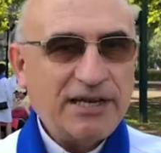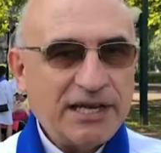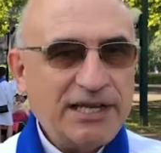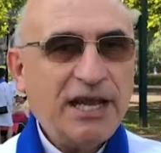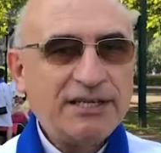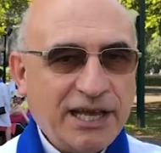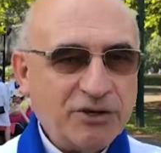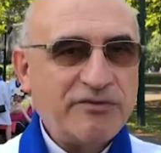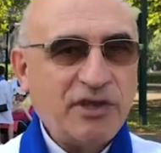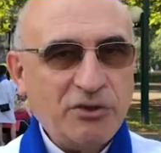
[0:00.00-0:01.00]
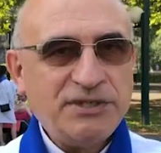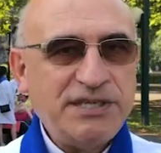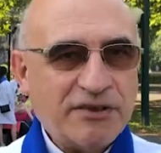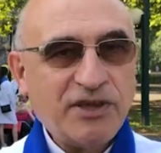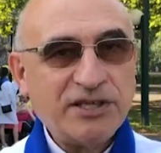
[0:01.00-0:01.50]
l'année dernière, on avait
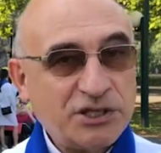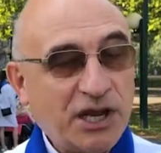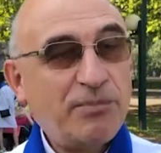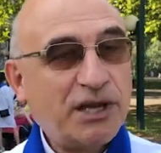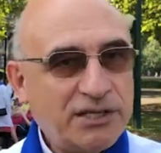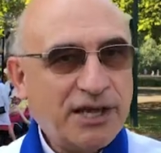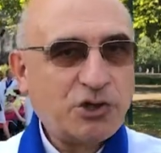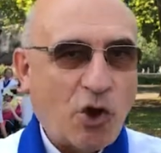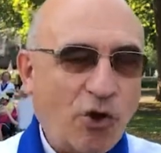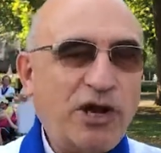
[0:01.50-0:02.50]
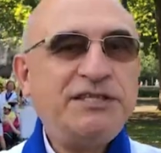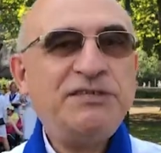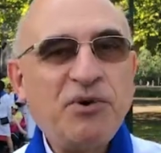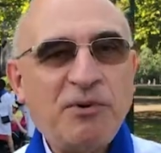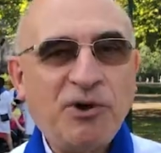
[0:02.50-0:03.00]
réussi à faire déjà un pèlerinage
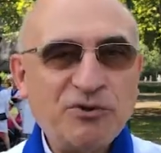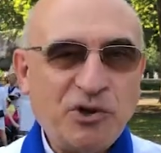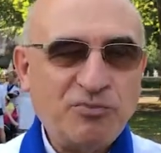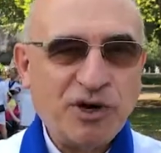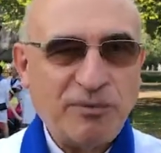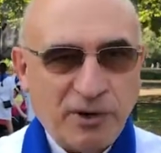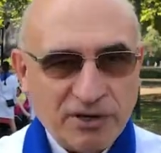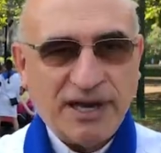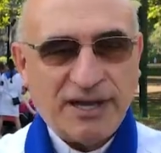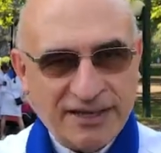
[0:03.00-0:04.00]
relativement important pour l'époque. Là,